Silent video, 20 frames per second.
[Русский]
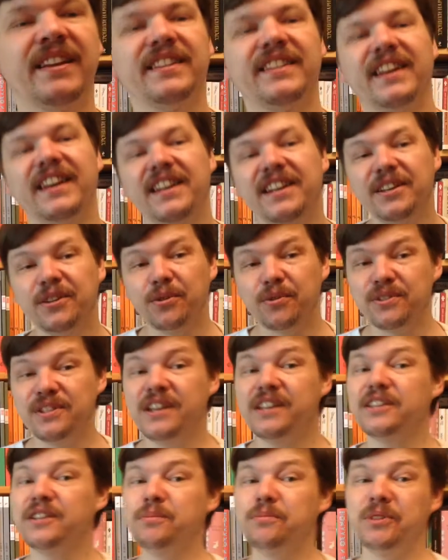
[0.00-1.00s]
Дорогие
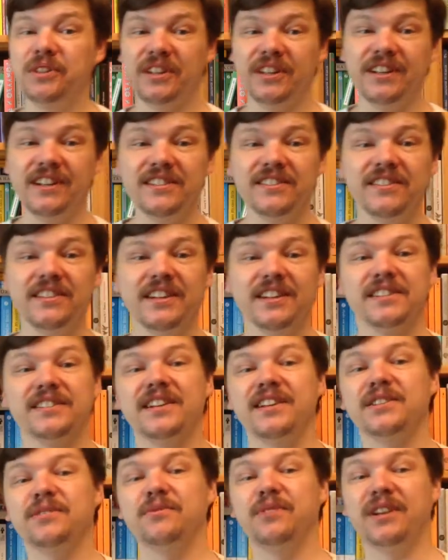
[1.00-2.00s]
друзья, это Дмитрий Гасин. Я
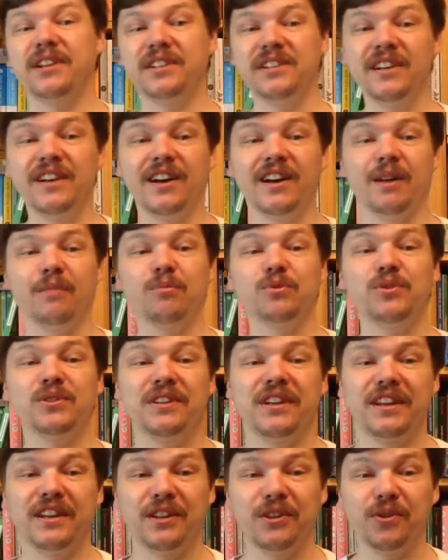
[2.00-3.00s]
рассказываю о книгах, о
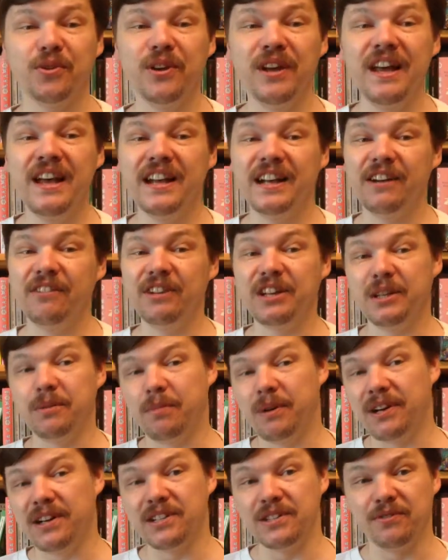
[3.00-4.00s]
музыке, о кино. Говорит и
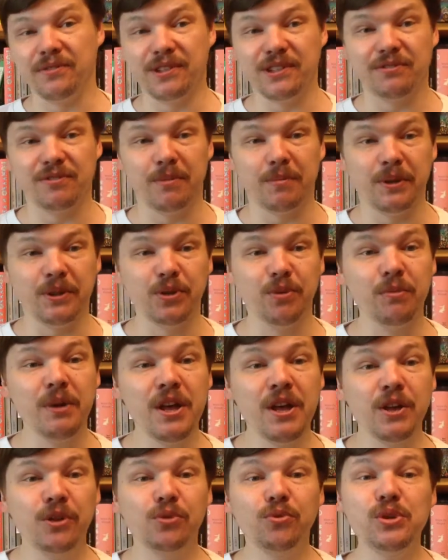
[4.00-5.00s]
показывает Вападом.
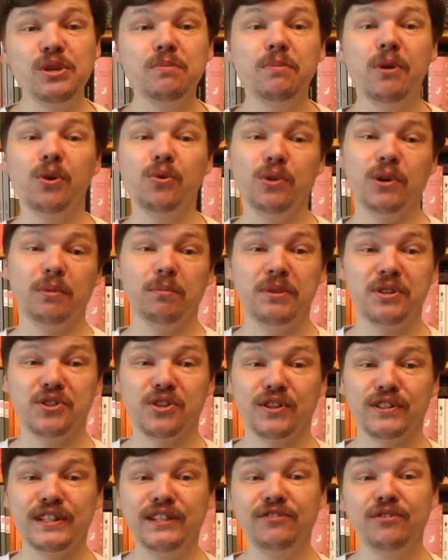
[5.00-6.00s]
Но не могу я быть
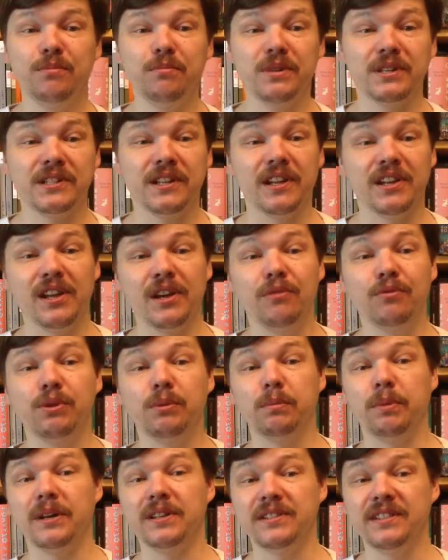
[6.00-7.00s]
счастливым без таких
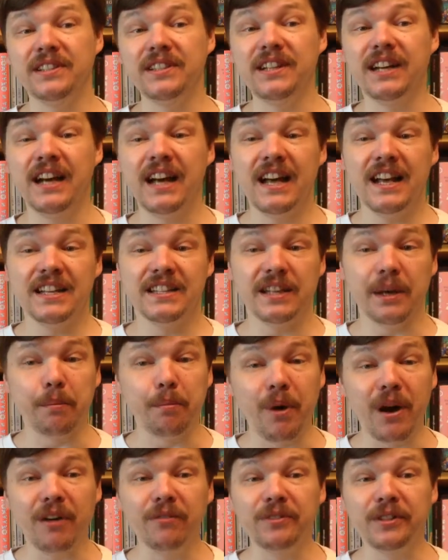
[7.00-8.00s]
вот простых,
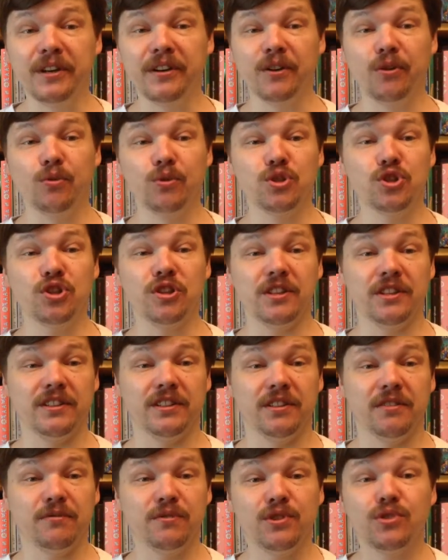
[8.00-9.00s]
забавных, очень
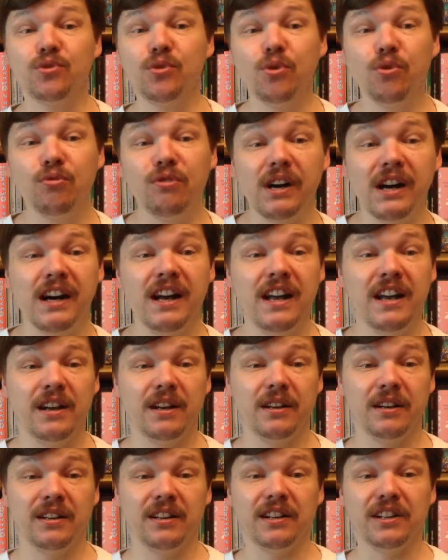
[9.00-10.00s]
э, веселых
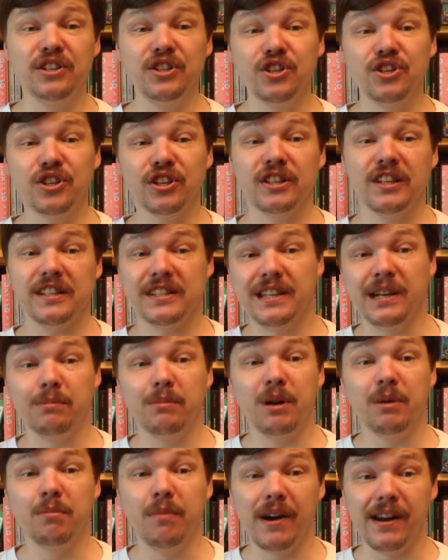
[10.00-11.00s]
э, книжек для
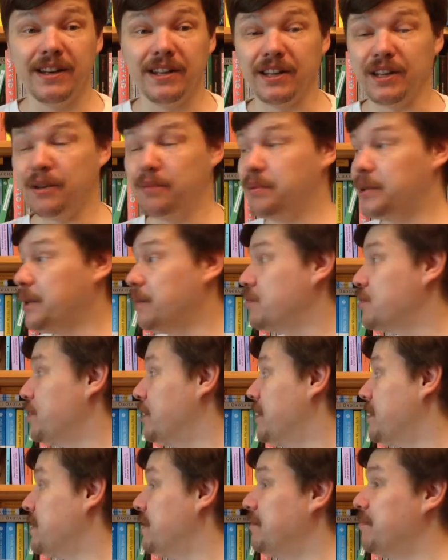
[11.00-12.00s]
самых маленьких. Потому
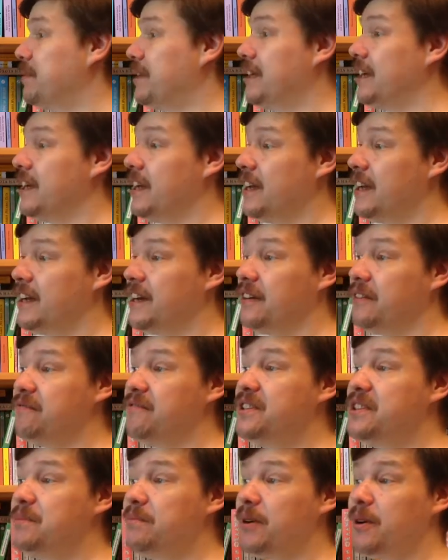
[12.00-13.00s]
что, на самом деле, э,
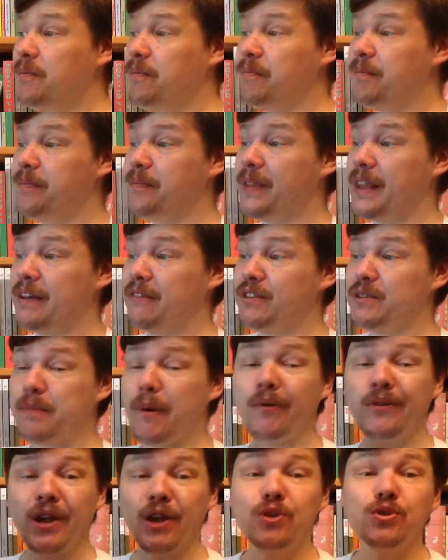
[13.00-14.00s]
видимо, э,
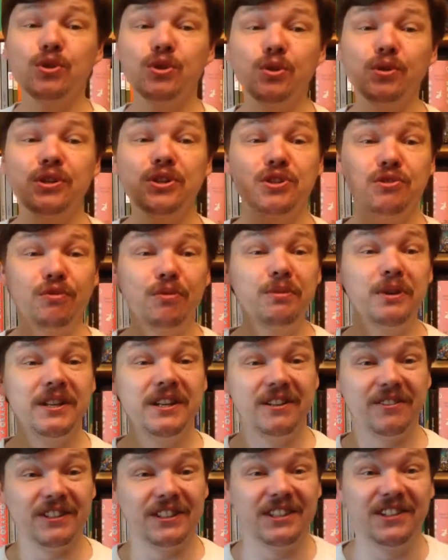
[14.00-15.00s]
восполняю что-то, чего мне не
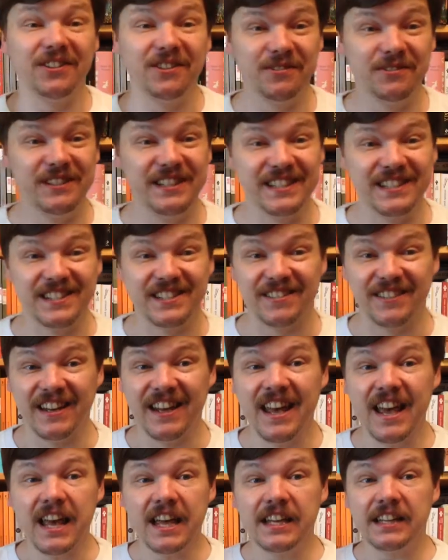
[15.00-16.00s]
хватало в детстве.
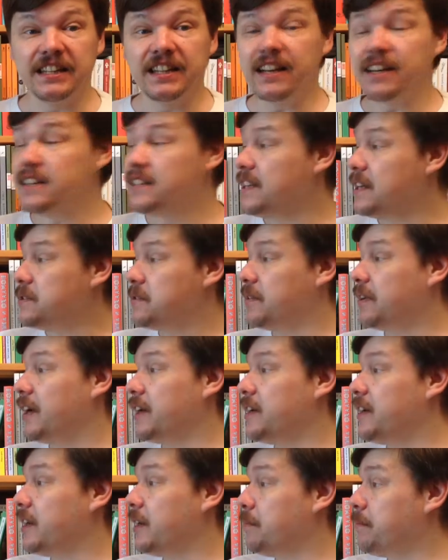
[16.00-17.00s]
Итак, издательство
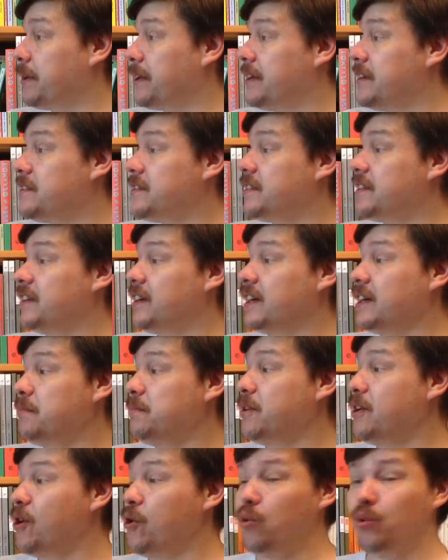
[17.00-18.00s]
«Карьера пресс»
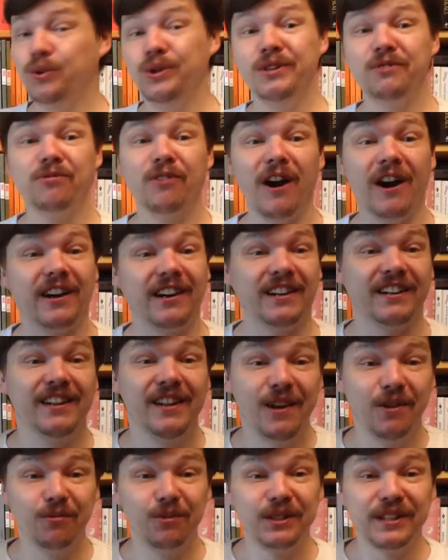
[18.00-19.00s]
«Рыбка Унывака».
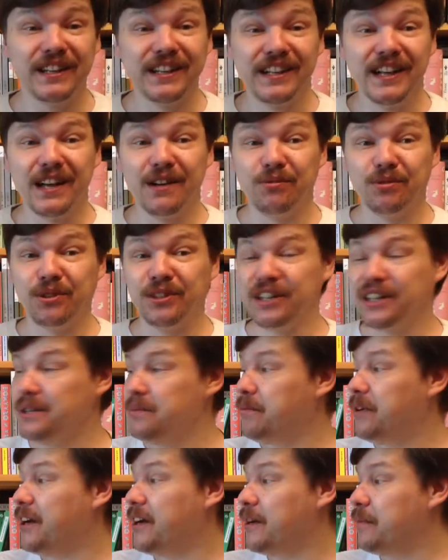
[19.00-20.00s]
Вот такая вот
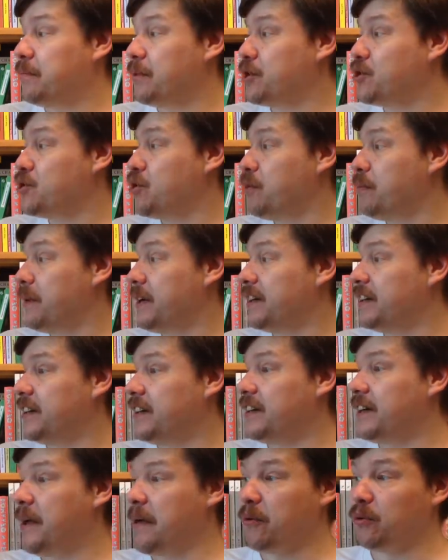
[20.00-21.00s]
рыбка. Причем
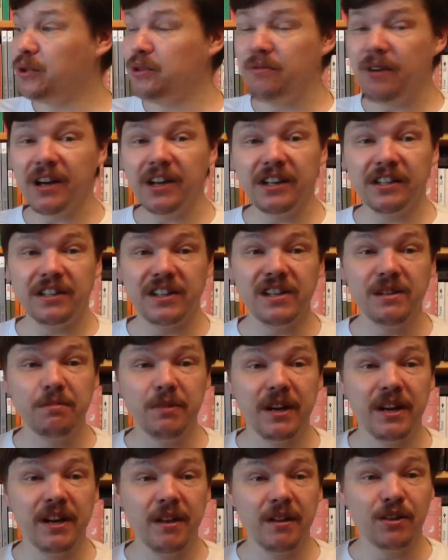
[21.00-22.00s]
э, Унывака – это
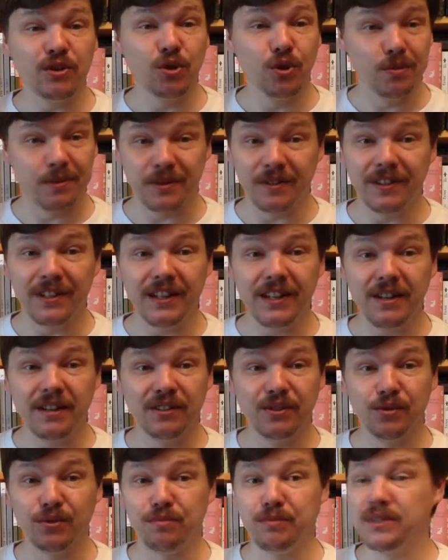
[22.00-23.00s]
имя собственное.
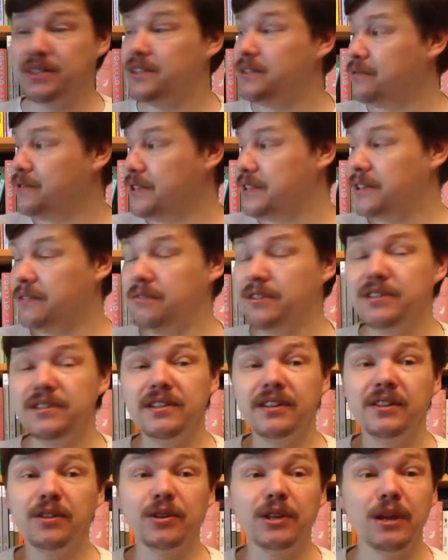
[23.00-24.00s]
Тут без дефиса,
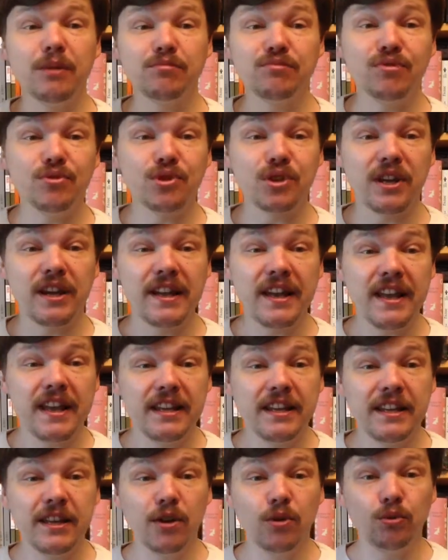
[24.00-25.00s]
видите, оно на обложке.
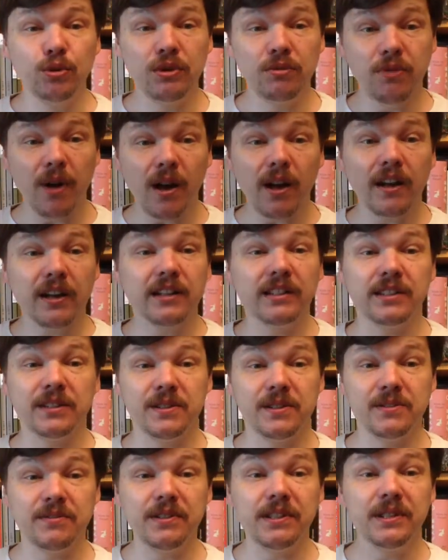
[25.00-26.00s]
И Унывака – это
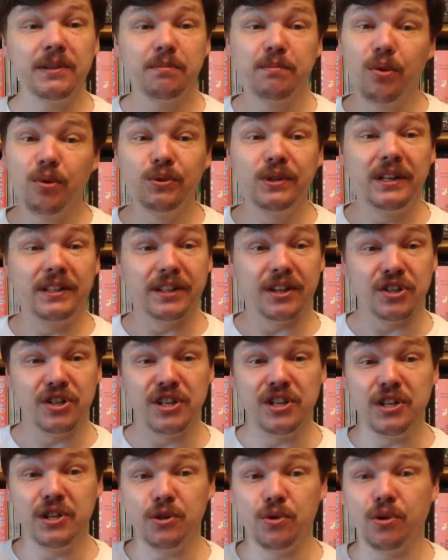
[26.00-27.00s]
действительно полное
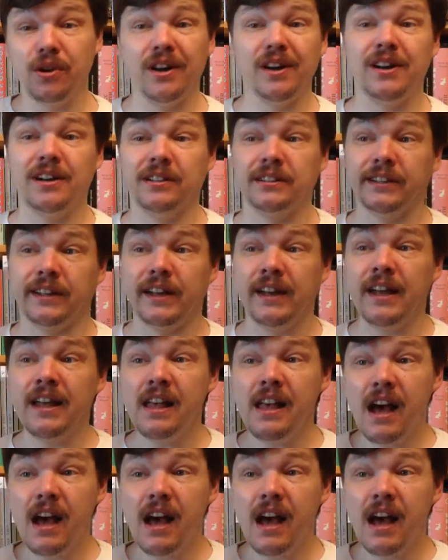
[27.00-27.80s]
отражение ее характера.